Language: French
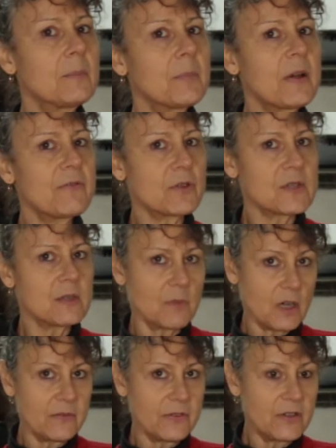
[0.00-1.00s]
pas
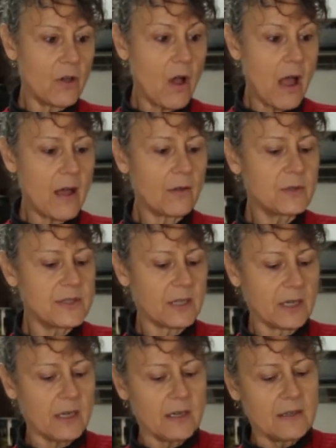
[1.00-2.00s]
forcément évident à
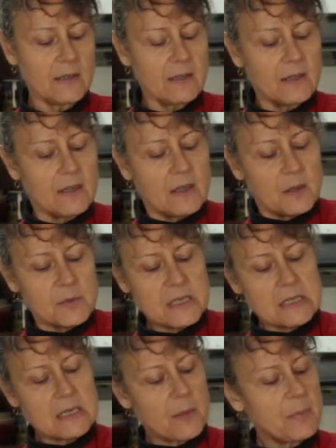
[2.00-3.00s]
retirer
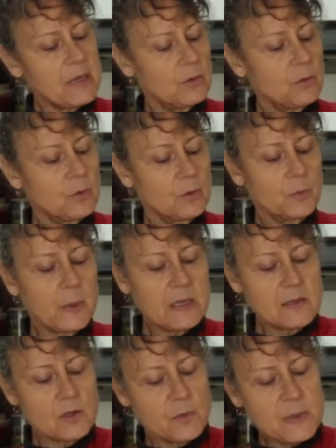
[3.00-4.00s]
puisqu'il n'y a pas de, de,
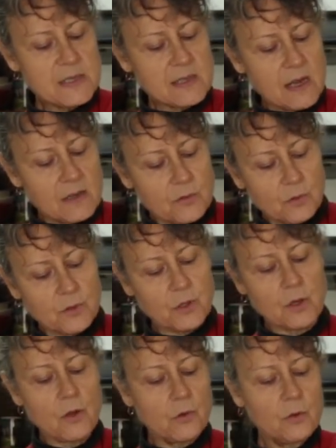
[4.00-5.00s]
prise spéciale. Donc,
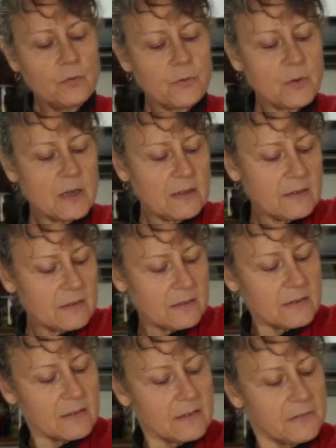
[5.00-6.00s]
une fois
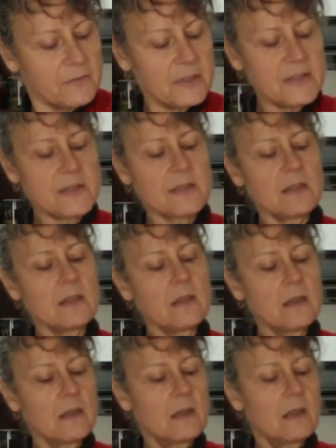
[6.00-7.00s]
fixé,
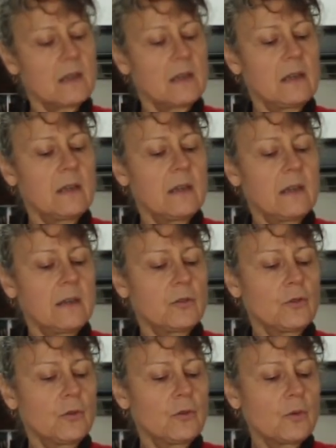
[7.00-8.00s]
les
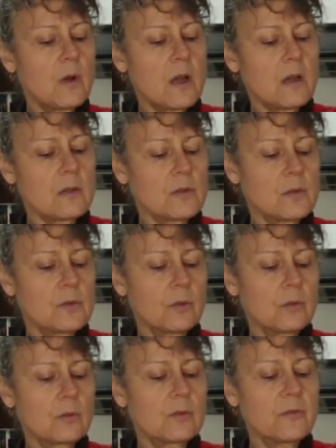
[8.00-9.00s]
deux doigts sur
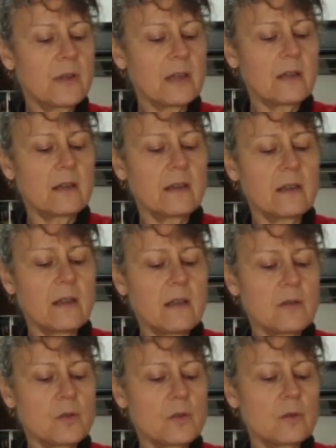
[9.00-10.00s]
le couvercle et
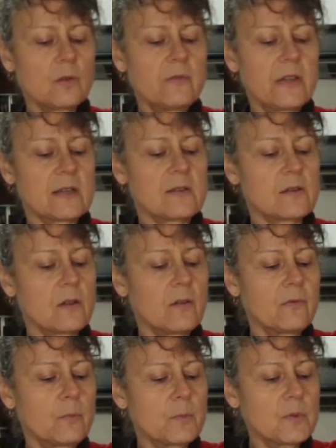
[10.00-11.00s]
un sur le verseur,
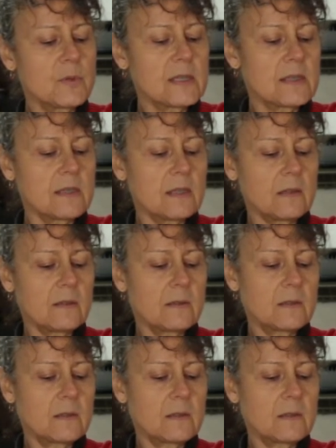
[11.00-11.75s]
vous poussez